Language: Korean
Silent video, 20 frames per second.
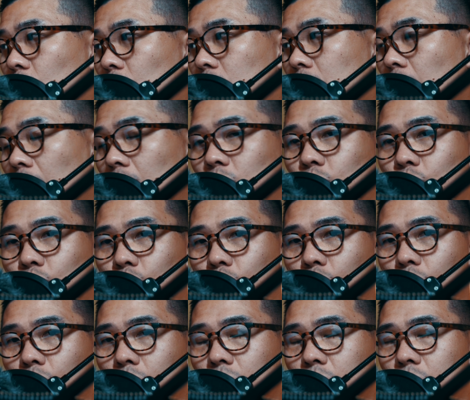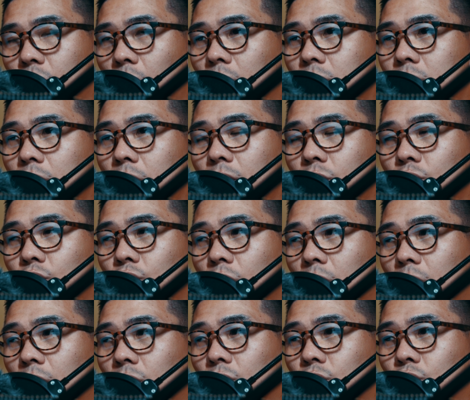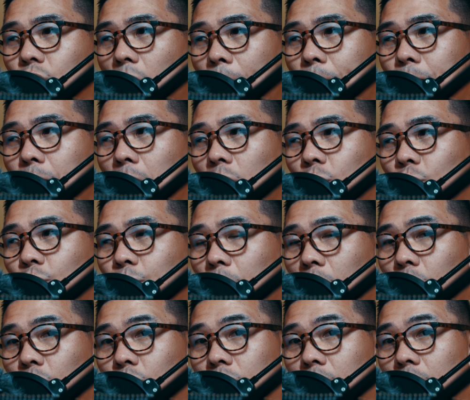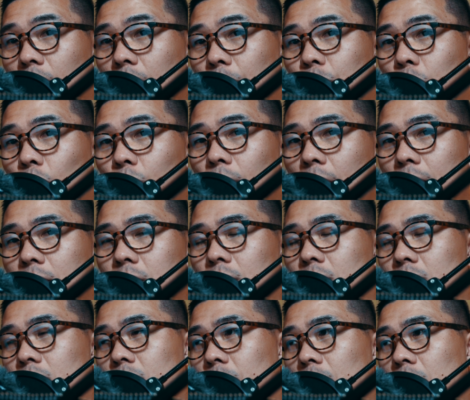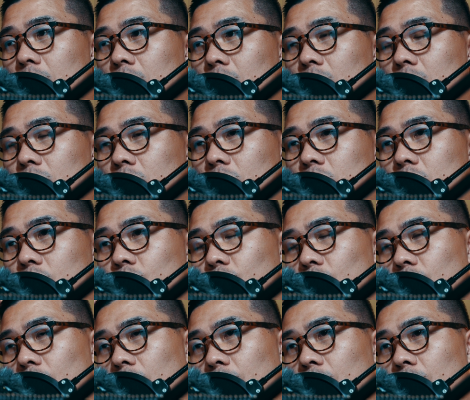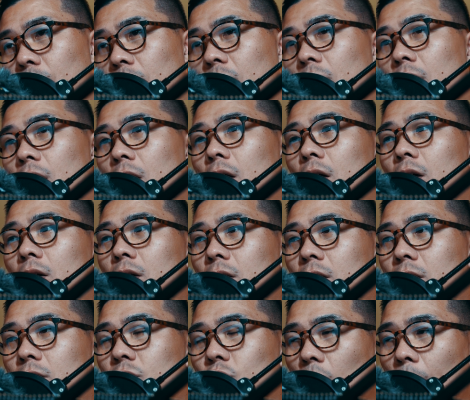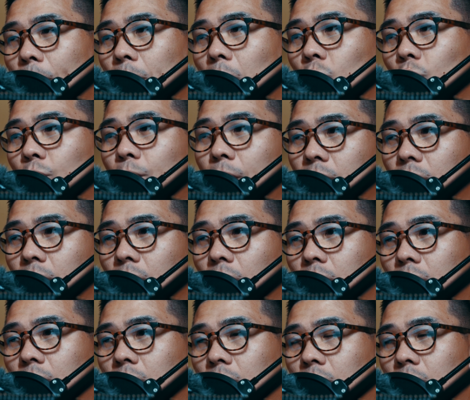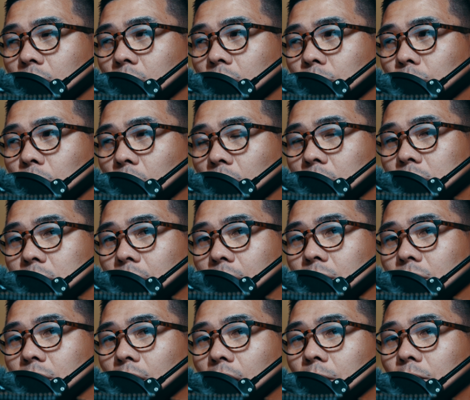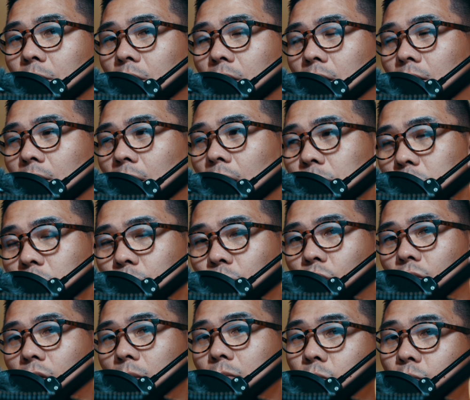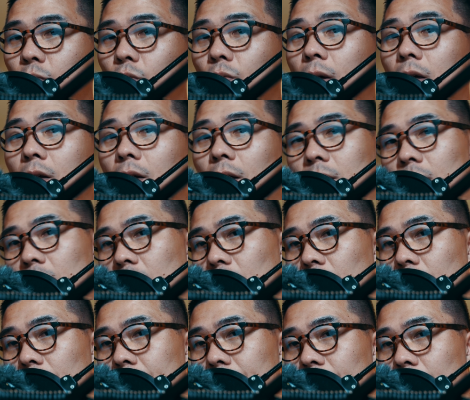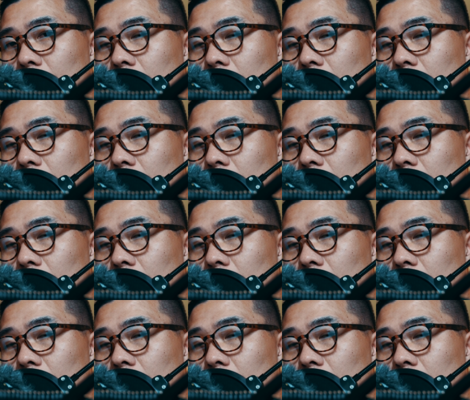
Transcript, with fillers: 자, 정치에서 중요한 건 좌파, 우파, 우리나라 보면 아시겠지만, 정치 구도상 보면 좌파, 우파 성향이 변하지 않는 사람들은 한 30%, 30%밖에 안 돼요.